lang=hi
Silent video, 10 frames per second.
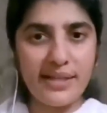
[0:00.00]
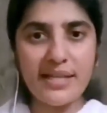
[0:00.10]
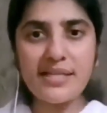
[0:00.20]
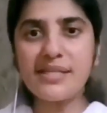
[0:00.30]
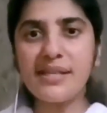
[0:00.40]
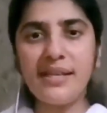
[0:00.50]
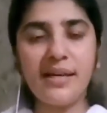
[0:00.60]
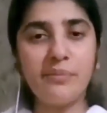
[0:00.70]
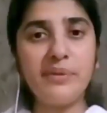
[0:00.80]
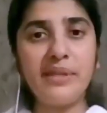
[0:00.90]
डेस्टिनी
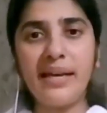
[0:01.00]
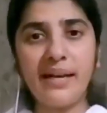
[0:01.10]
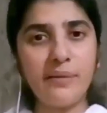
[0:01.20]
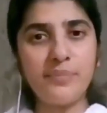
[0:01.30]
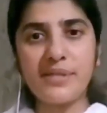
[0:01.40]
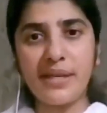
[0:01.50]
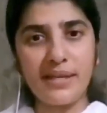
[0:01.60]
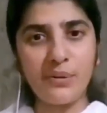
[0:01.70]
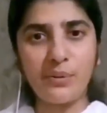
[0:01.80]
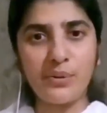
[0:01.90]
अपने आप
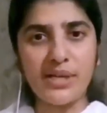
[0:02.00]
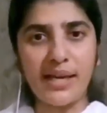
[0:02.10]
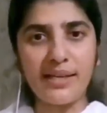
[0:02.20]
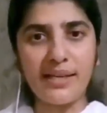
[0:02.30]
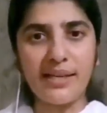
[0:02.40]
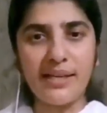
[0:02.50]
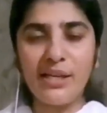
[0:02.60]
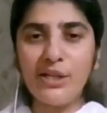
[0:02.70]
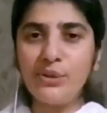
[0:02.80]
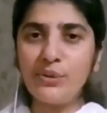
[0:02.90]
सही हो जाएगी
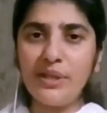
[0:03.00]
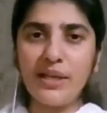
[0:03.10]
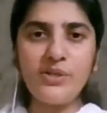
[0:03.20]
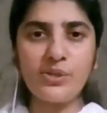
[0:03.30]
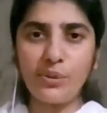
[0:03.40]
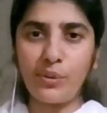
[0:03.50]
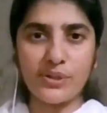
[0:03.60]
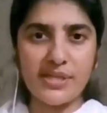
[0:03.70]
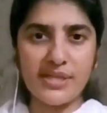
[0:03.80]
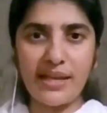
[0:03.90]
तो दस
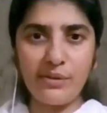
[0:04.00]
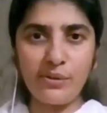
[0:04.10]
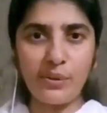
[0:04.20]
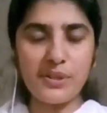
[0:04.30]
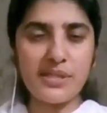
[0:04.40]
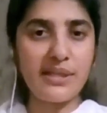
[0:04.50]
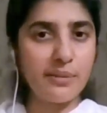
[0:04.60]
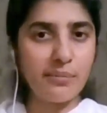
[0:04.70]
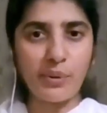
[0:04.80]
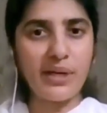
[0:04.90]
थॉट्स टेन थॉट्स इन
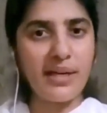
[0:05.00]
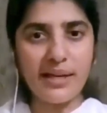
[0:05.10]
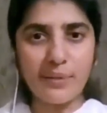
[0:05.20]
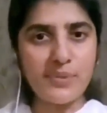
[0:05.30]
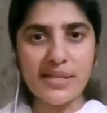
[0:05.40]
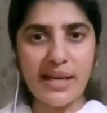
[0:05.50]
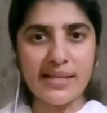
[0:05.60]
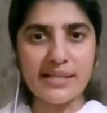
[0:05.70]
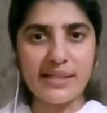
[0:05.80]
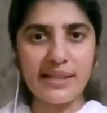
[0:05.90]
द मॉर्निंग हम
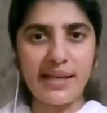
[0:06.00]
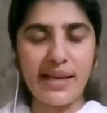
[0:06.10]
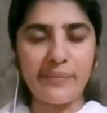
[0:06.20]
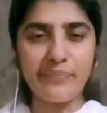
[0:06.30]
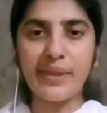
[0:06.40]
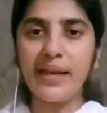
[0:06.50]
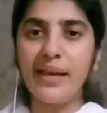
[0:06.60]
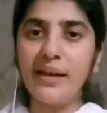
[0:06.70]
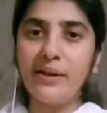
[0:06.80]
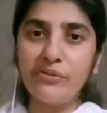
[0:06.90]
स्टार्ट करते हैं
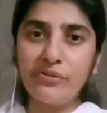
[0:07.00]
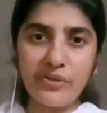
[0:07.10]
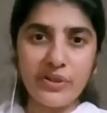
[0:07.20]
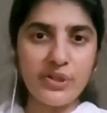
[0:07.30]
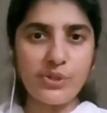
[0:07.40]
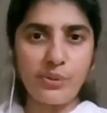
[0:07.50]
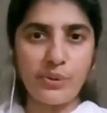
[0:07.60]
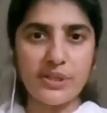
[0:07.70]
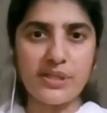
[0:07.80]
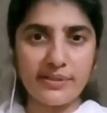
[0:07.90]
फर्स्ट
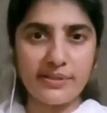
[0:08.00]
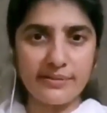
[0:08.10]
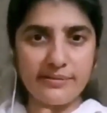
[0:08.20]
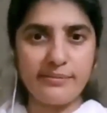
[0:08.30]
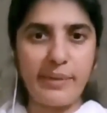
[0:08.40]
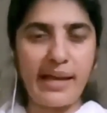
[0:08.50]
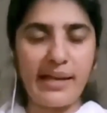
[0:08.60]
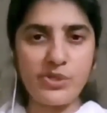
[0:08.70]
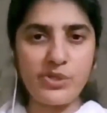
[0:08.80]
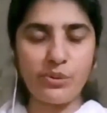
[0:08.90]
थॉट पहली
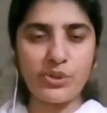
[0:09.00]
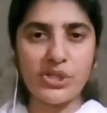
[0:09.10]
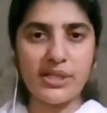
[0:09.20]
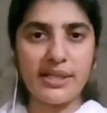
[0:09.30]
सोच